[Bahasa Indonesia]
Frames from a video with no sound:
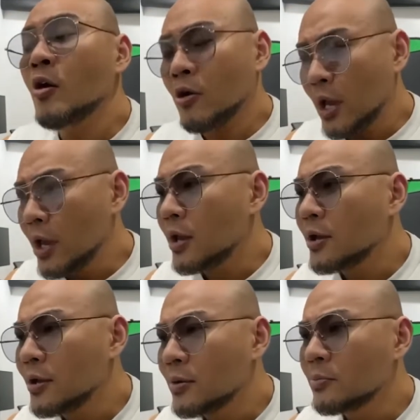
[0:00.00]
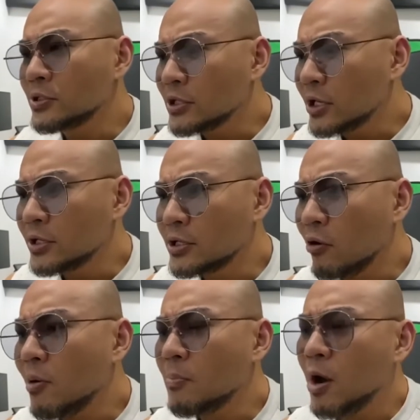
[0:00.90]
Oke, bisa
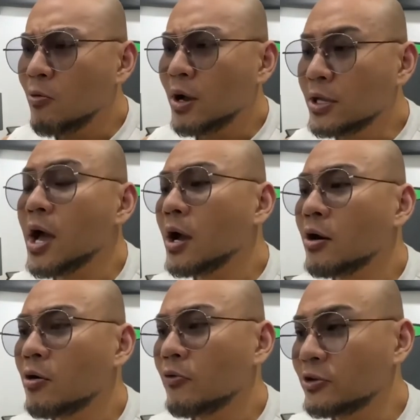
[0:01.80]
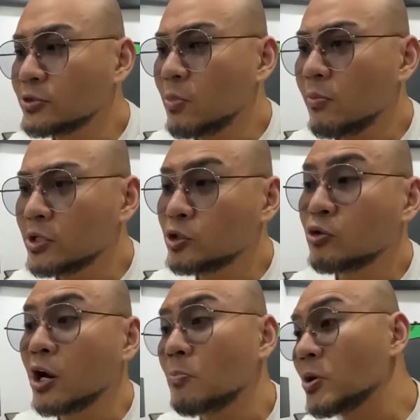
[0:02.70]
dijawab bahwa ya kalau COVID-19 itu
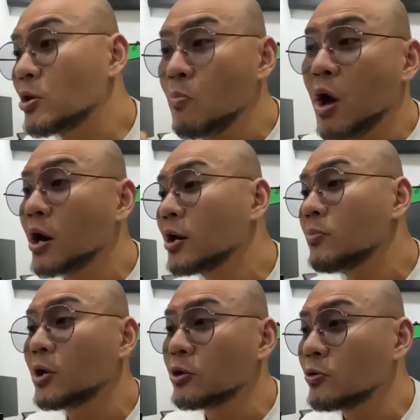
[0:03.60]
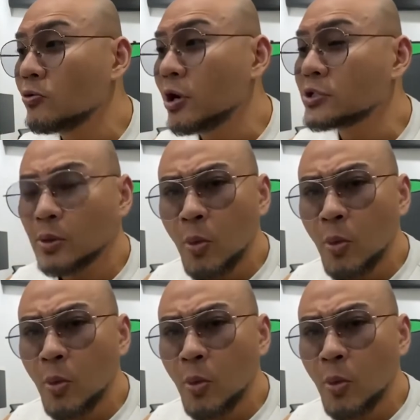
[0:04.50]
karena penyebarannya begitu luas.